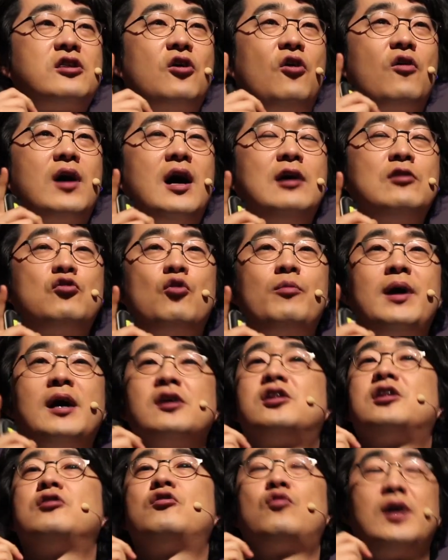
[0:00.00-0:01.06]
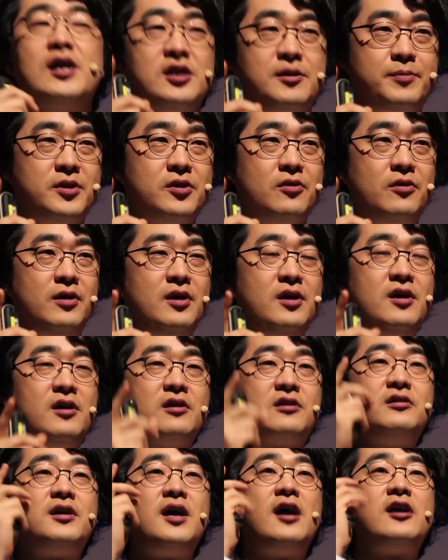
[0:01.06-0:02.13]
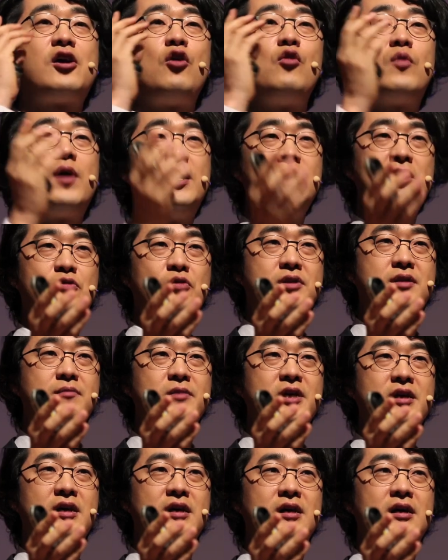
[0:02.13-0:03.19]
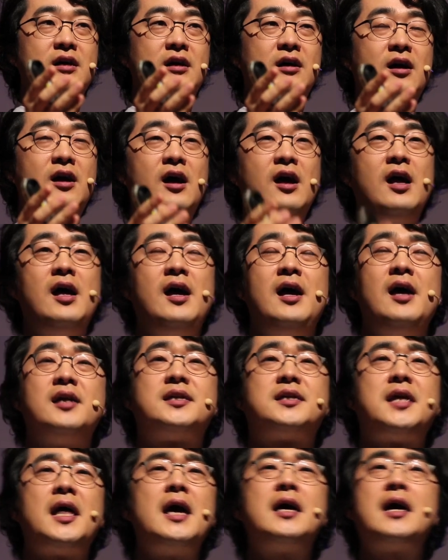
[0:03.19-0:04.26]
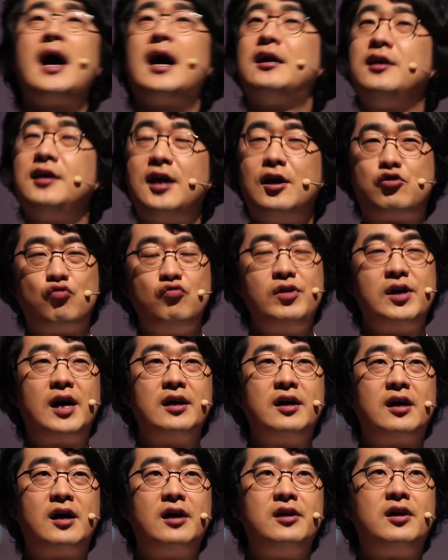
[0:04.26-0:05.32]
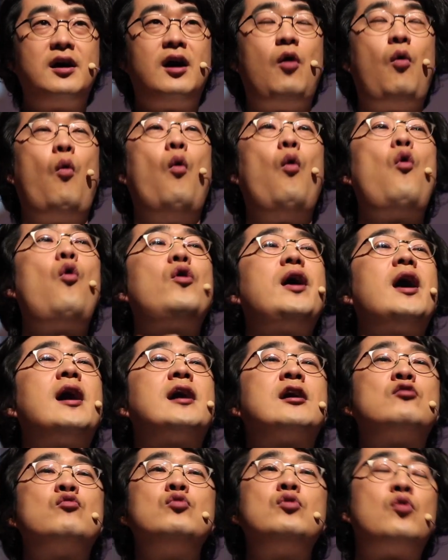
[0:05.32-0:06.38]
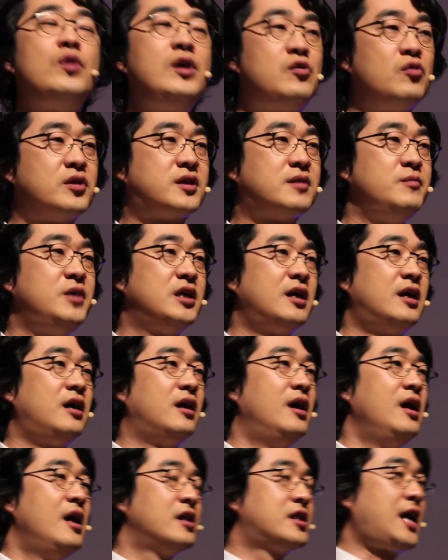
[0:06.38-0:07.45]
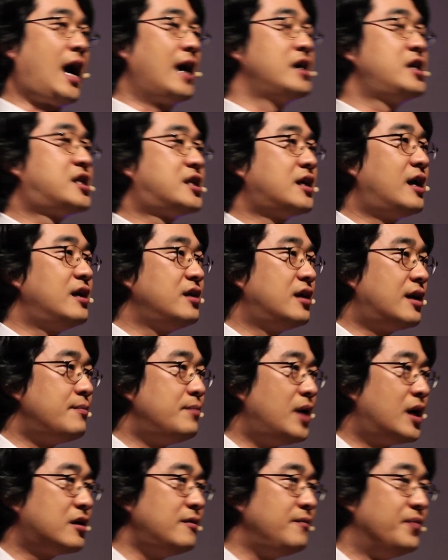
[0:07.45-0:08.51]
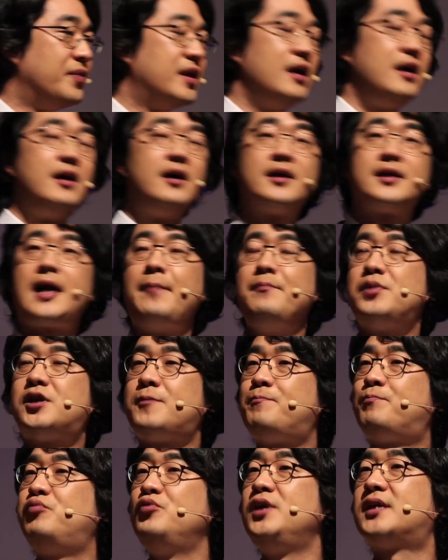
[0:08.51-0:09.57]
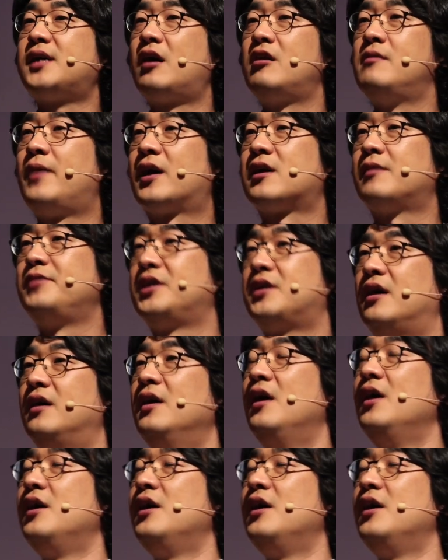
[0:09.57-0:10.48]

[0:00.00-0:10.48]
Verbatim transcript: 저강도 방식으로 하십시오. 그게 혈관에 좋습니다. 세게 하는 게 중요한 게 아니라 오래 하는 운동이 좋습니다. 장시간이란 말은 30분 이상을 말합니다.